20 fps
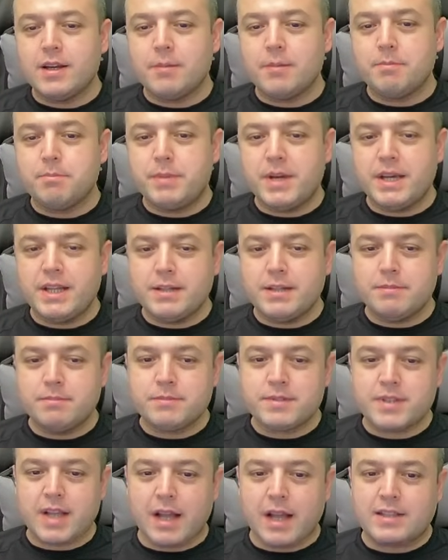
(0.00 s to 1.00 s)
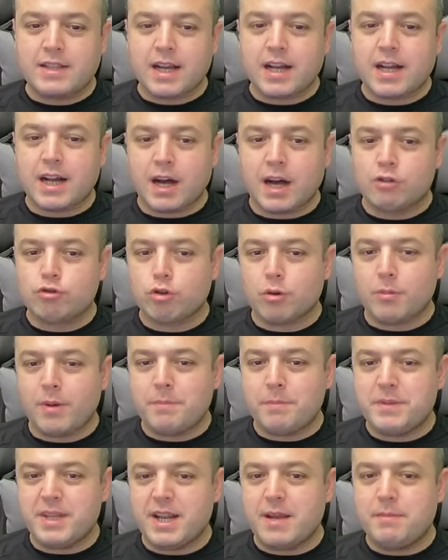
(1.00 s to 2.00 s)
benim zaten kadroma
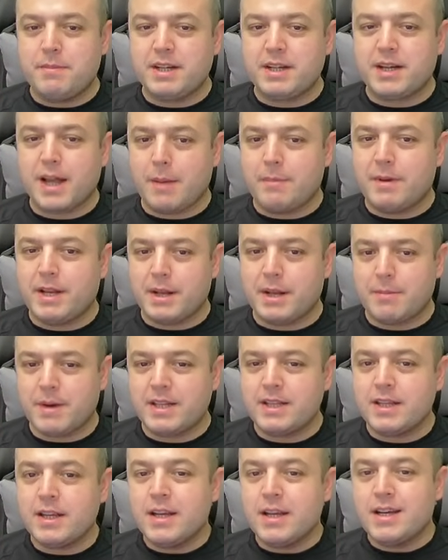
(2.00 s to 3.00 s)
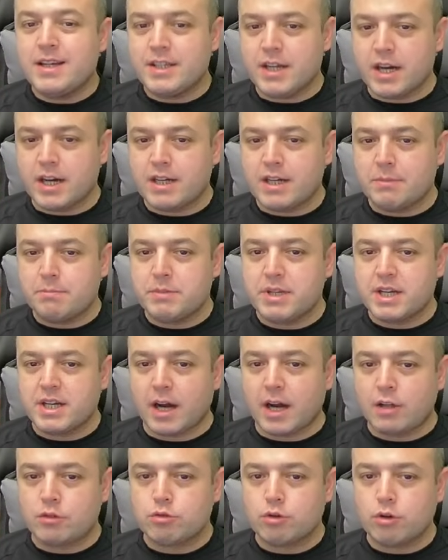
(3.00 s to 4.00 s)
birebir hemen hemen yakın bir
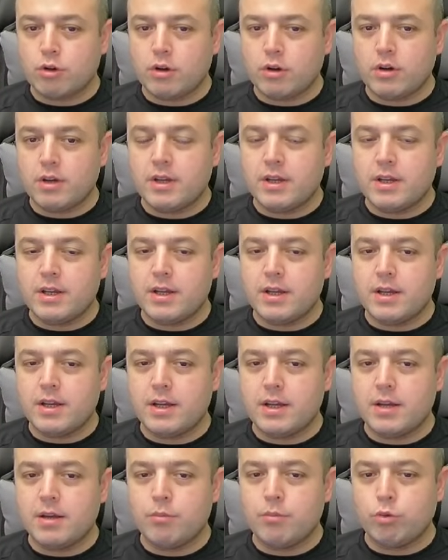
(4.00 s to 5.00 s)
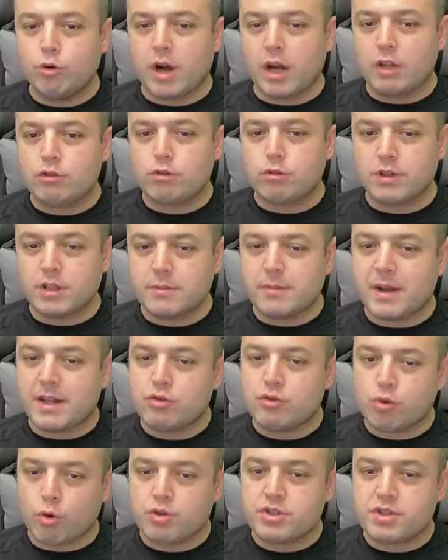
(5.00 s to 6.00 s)
kadro. E, bu kadroları ben
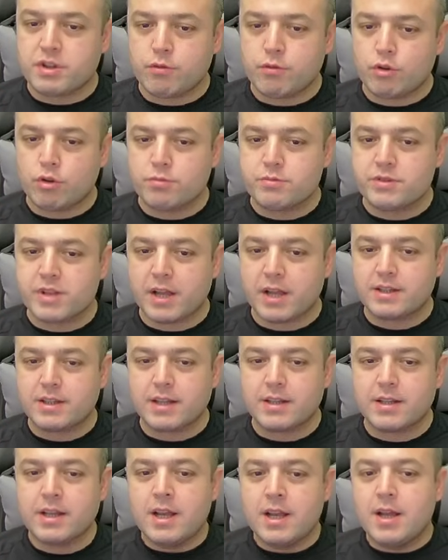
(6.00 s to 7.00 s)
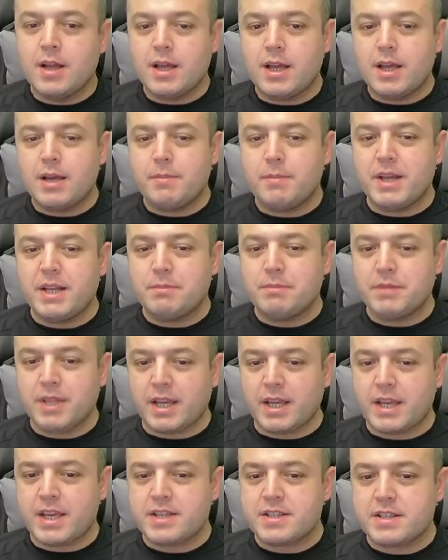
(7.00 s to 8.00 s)
çok seviyorum zaten. E, benim tek
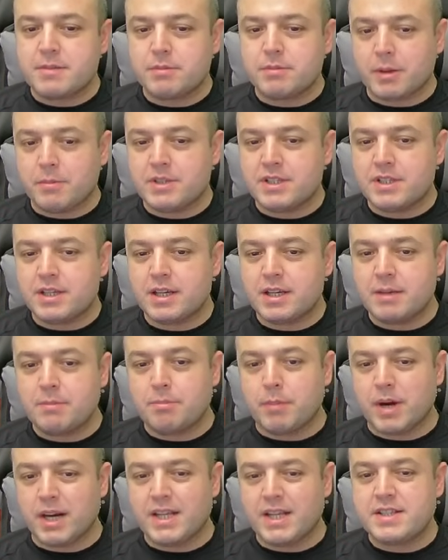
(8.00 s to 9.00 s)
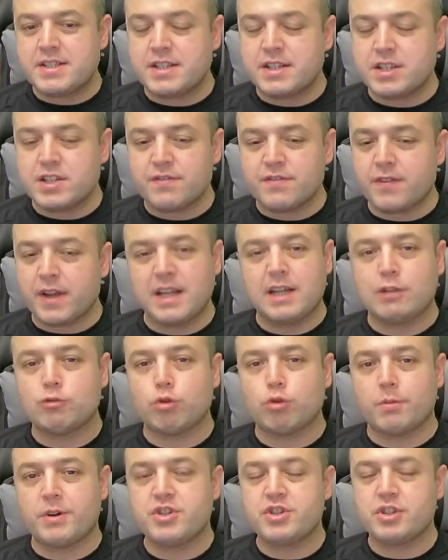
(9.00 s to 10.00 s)
eksiğim tabii ki Baresi için falan
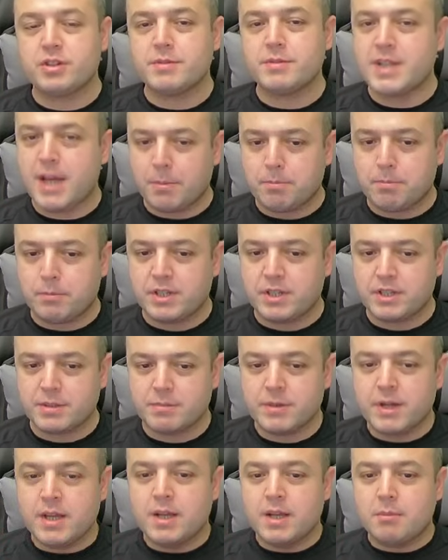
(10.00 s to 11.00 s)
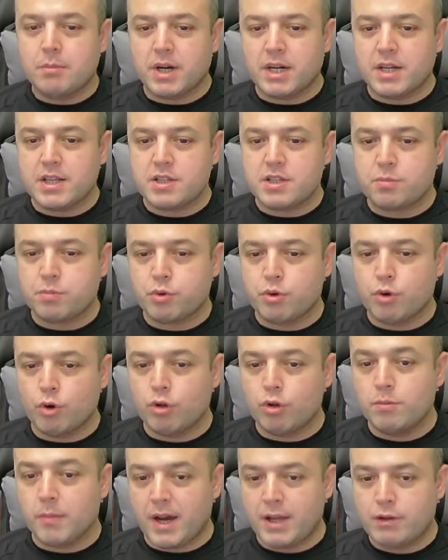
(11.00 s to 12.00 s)
top açılımı yapmadım. Baresi Puyol,
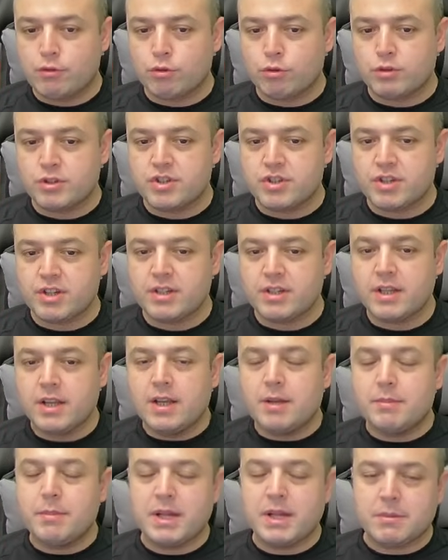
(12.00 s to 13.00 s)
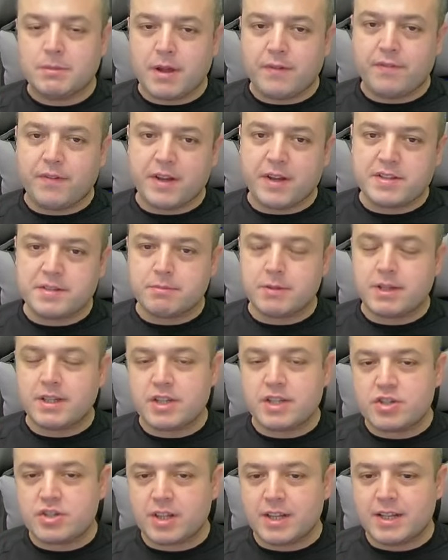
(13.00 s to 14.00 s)
Maicon için. Benim defansımda da
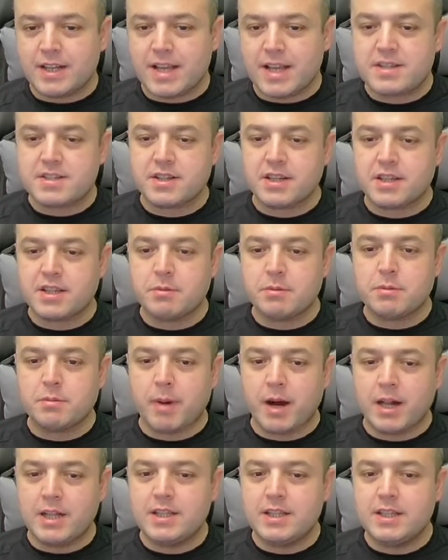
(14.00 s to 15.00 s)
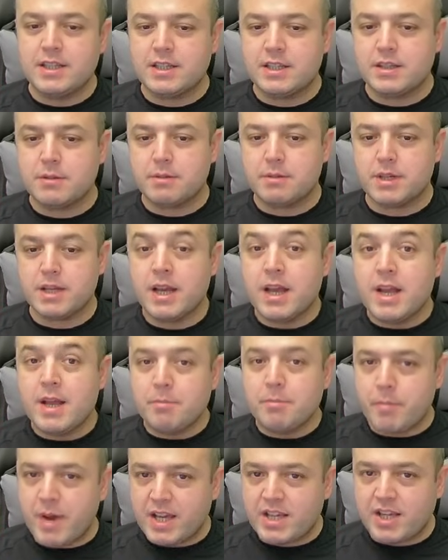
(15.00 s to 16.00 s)
işte Nesta gibi, Maldini gibi,
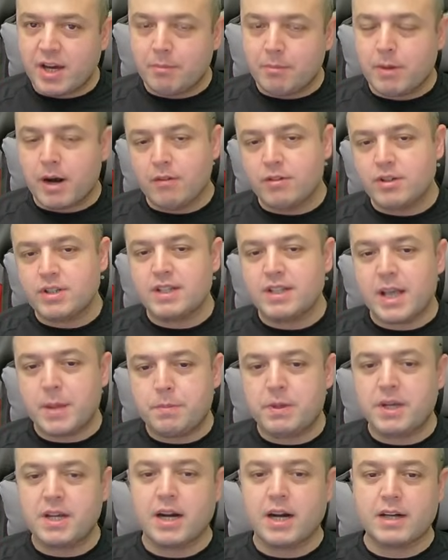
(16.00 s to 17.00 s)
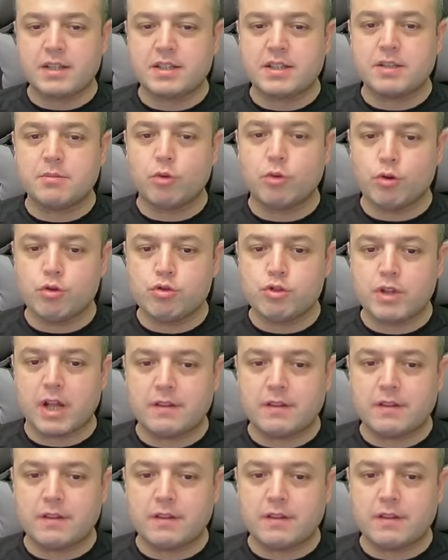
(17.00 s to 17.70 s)
Beckenbauer'ın epik kartı gibi oyuncular